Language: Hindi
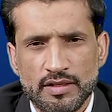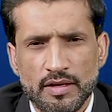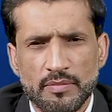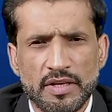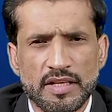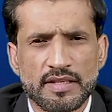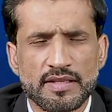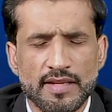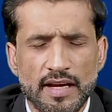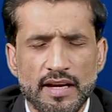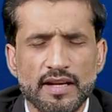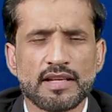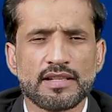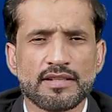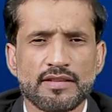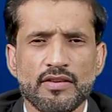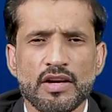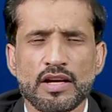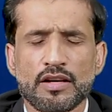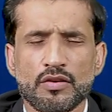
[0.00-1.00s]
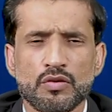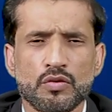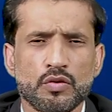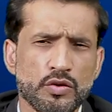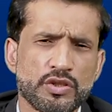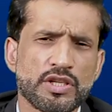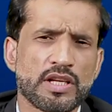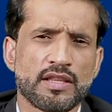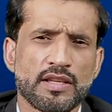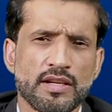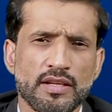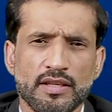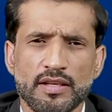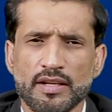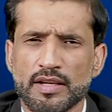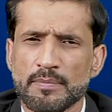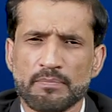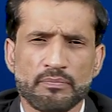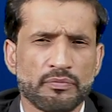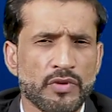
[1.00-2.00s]
जब एक साइकिल सवार को कुचल
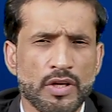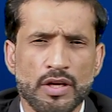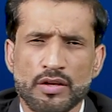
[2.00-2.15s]
देते हैं